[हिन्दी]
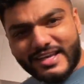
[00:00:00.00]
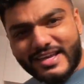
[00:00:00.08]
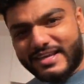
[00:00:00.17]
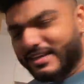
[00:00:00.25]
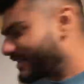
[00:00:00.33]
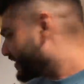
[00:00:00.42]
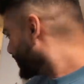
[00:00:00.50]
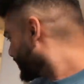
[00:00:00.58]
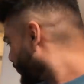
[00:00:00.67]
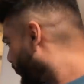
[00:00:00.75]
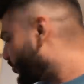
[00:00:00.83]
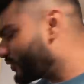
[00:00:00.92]
की
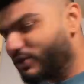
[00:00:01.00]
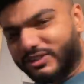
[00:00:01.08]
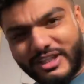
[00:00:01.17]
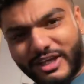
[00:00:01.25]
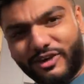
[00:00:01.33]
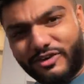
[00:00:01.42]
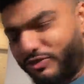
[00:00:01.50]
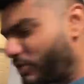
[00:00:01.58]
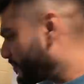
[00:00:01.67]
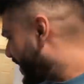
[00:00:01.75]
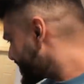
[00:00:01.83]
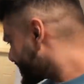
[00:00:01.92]
कोर्ट थ्री और फोर
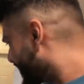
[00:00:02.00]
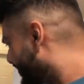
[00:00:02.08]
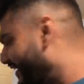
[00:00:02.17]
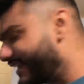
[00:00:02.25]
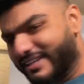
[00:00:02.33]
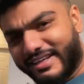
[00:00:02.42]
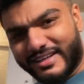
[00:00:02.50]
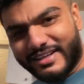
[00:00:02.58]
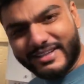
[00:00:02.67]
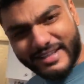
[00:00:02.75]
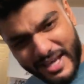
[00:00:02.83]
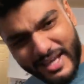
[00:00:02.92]
पास की लड़की
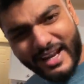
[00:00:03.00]
ये